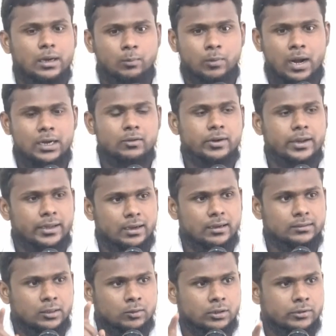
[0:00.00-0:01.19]
நம்ம ஆண்டவராய
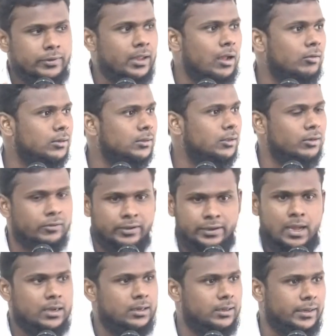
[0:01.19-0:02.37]
கர்த்தர் ஒருவர் அவரை தவிர வேறு
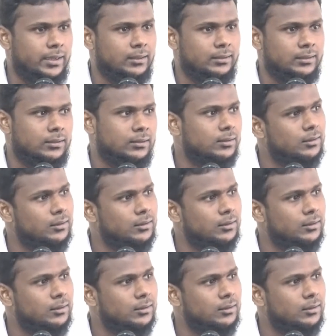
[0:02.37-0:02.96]
யாரும் கிடையாது